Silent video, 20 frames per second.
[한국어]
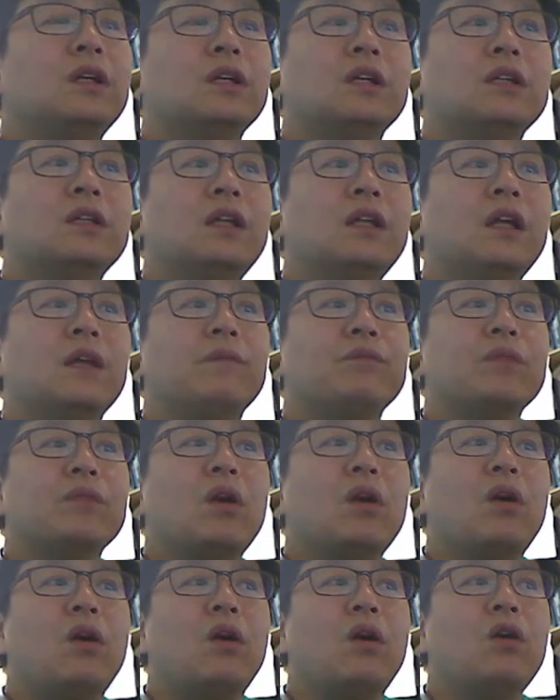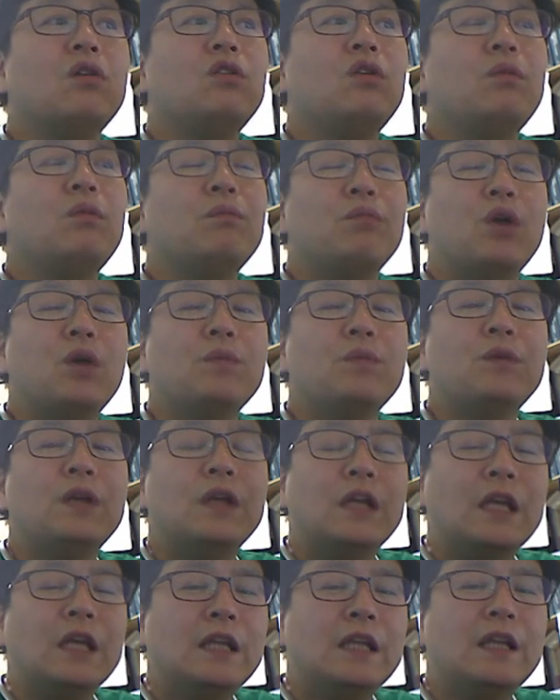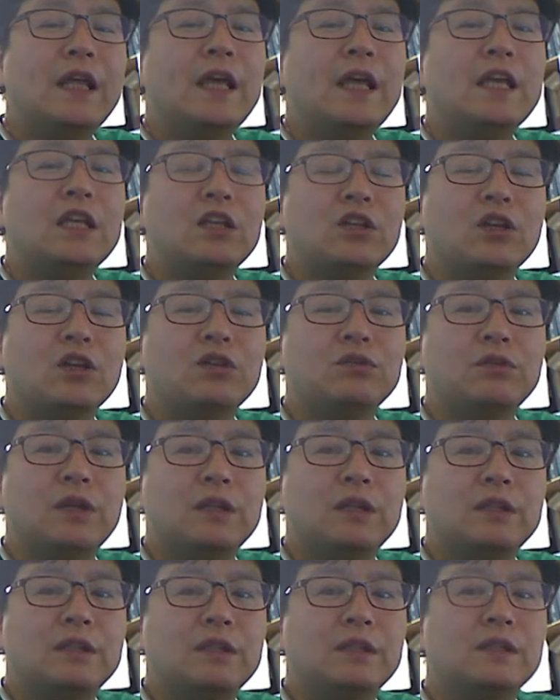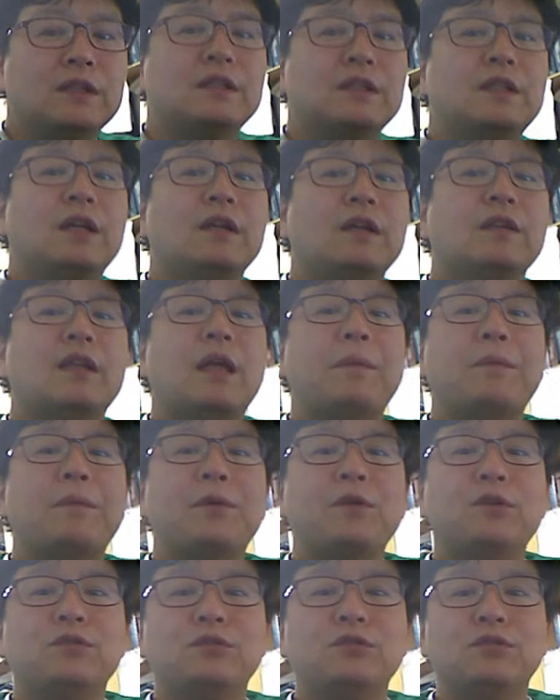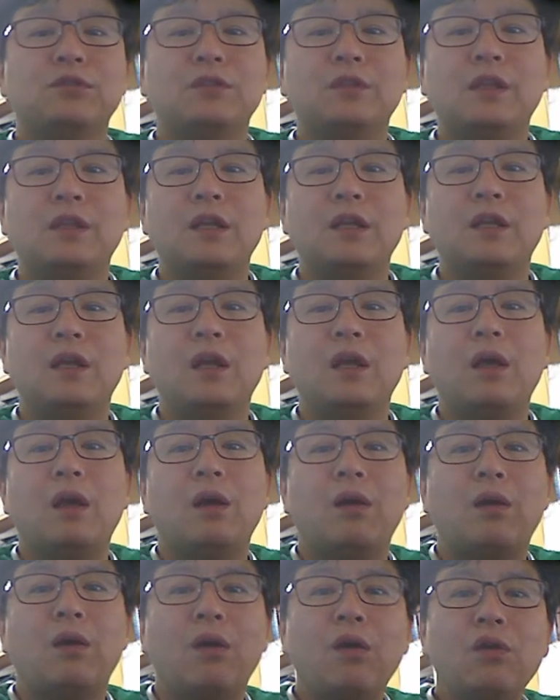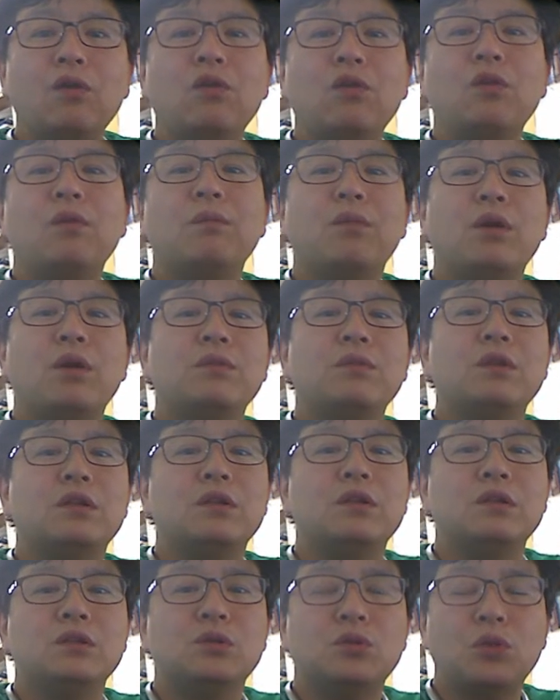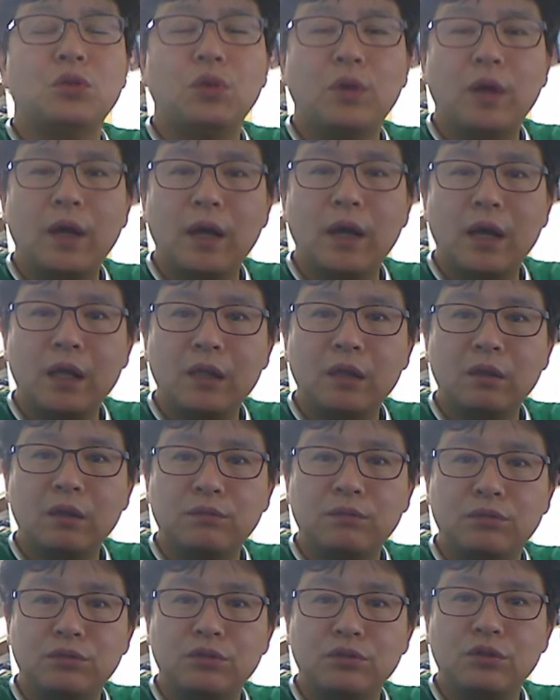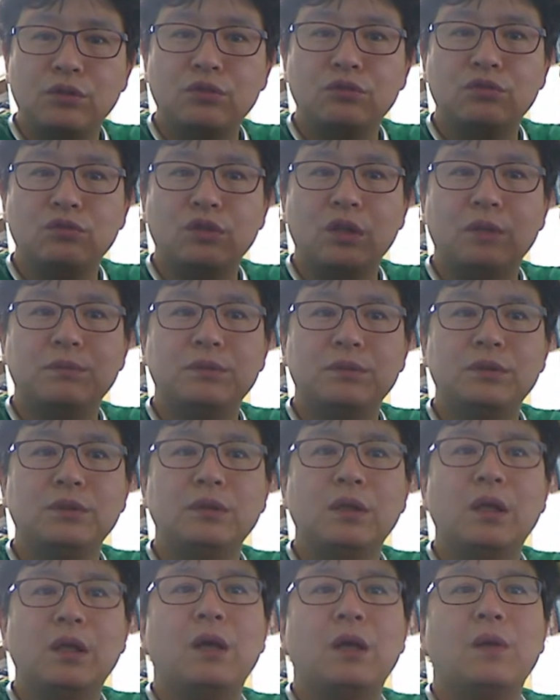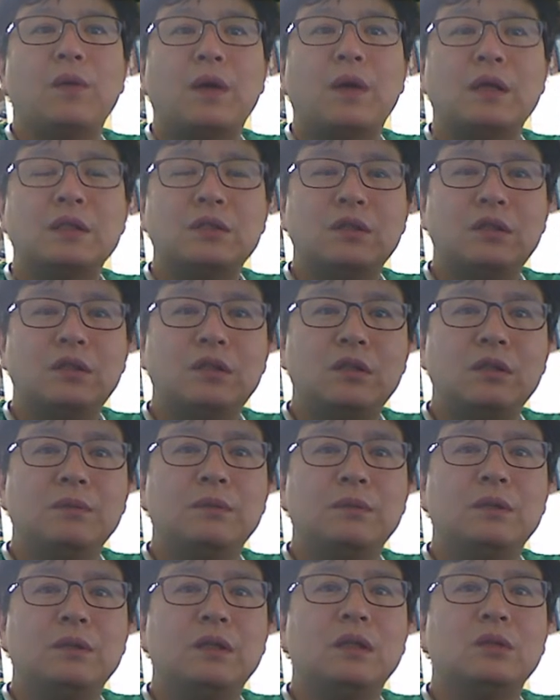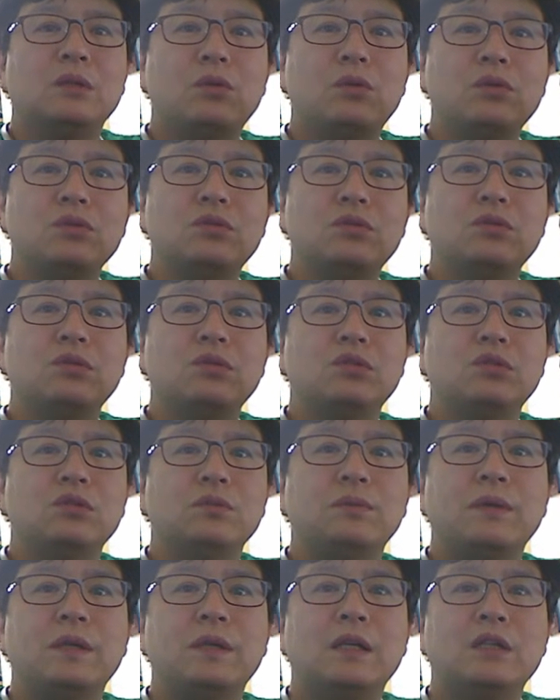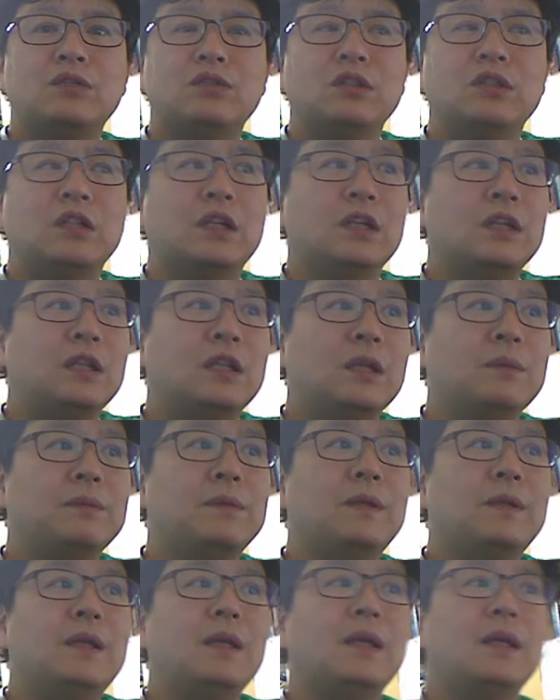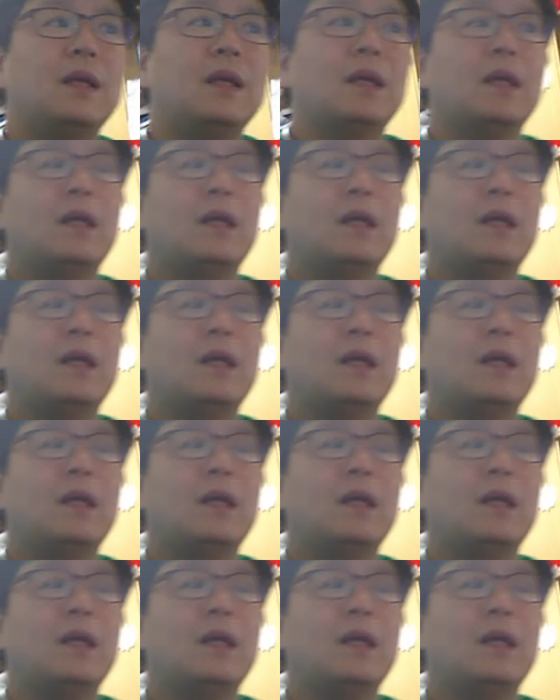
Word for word: 근데 허용 범위 이내인 경우에는 그냥 내버려 두는데, 허용 범위를 초과한 부정유압은 관절염이나 통증을 유발할 수 있기 때문에